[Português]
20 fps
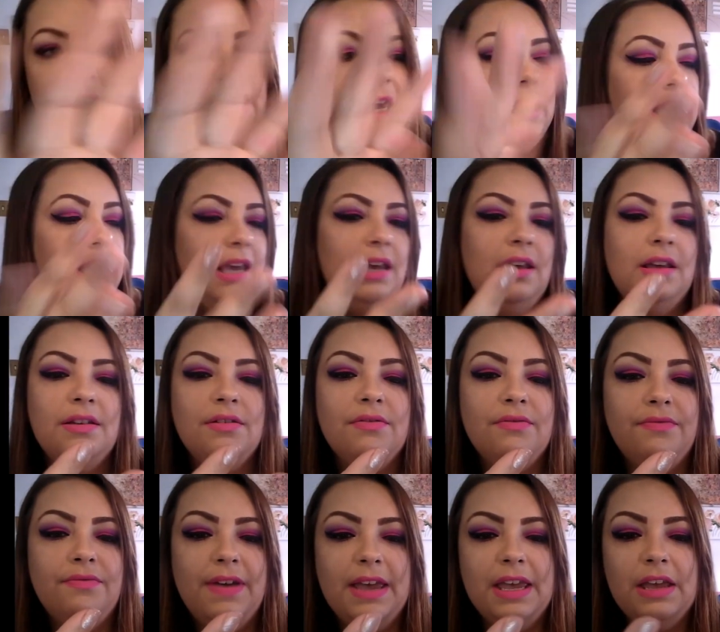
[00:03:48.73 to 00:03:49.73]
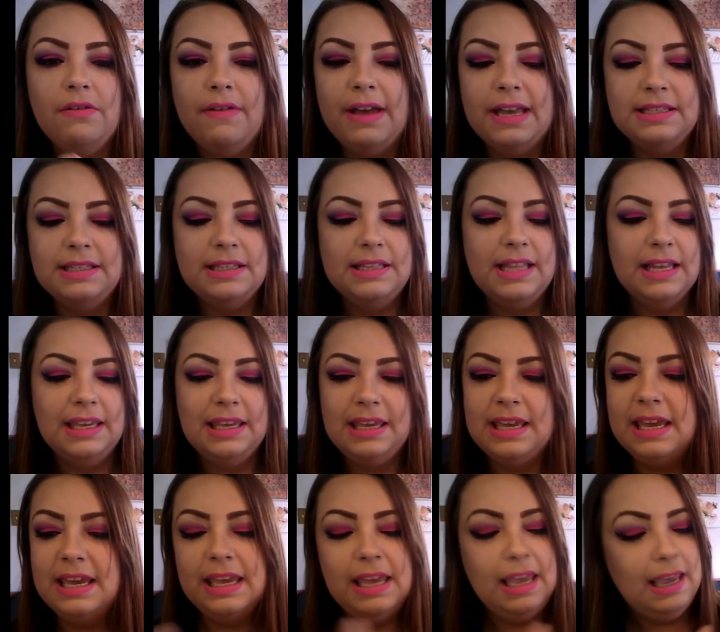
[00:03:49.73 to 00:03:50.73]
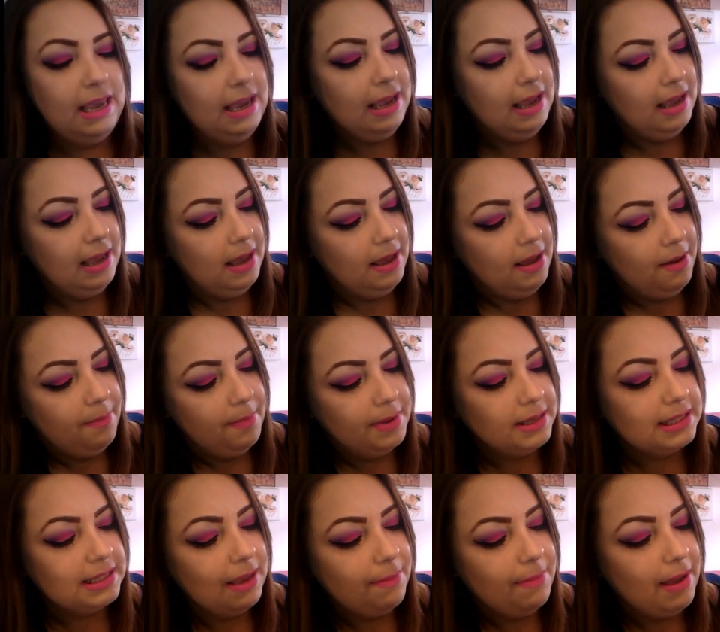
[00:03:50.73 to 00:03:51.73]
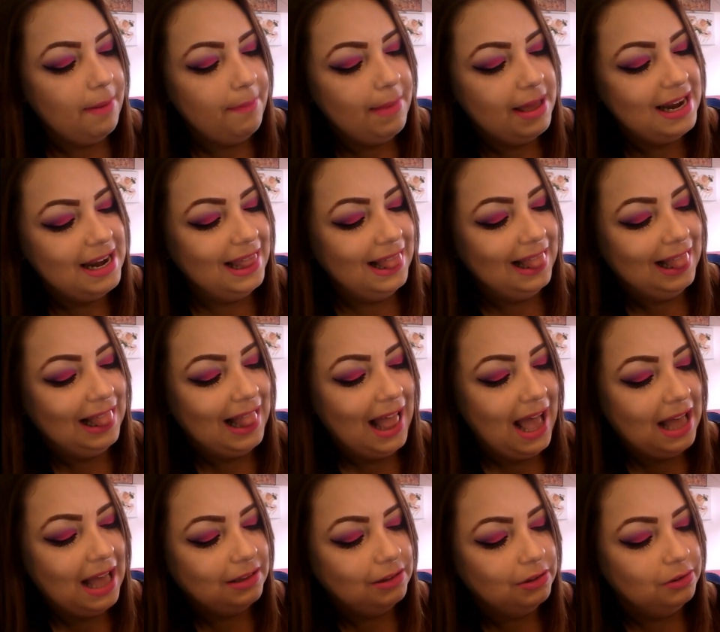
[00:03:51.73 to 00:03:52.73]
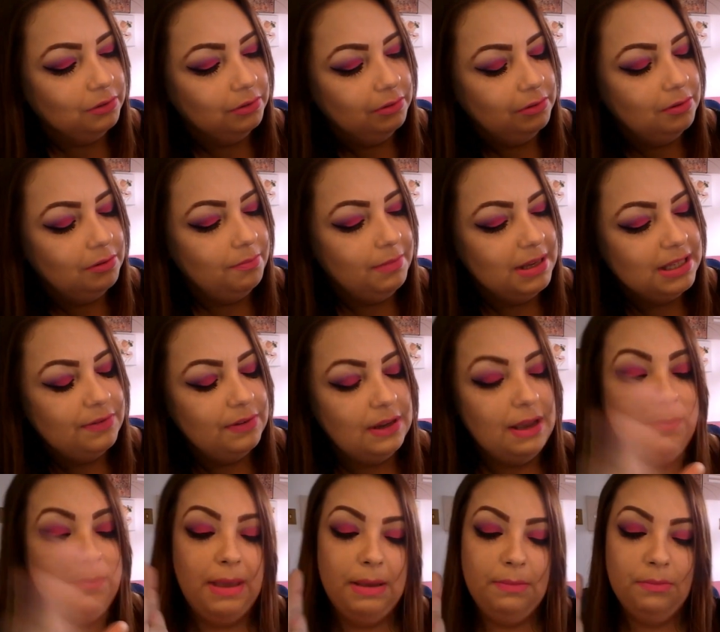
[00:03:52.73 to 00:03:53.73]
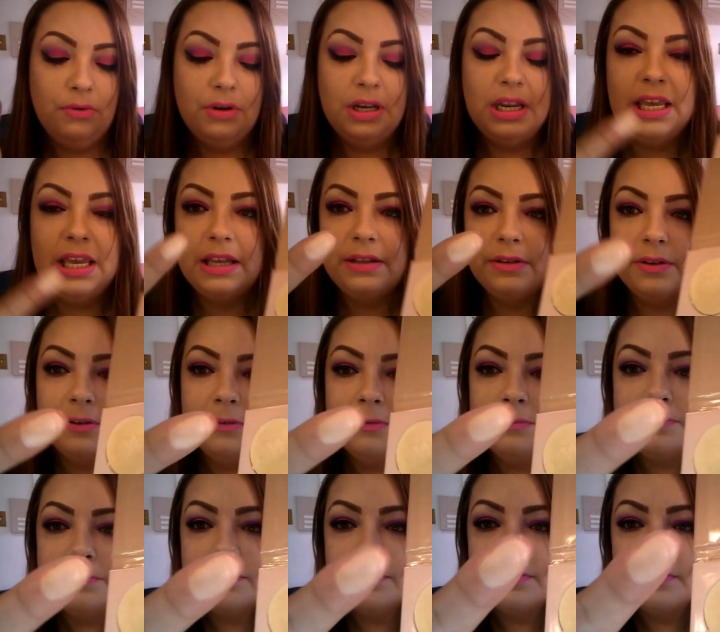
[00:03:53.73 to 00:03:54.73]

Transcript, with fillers: E veio esse daqui que parece que é meio amarelado, mas fica bem bonito.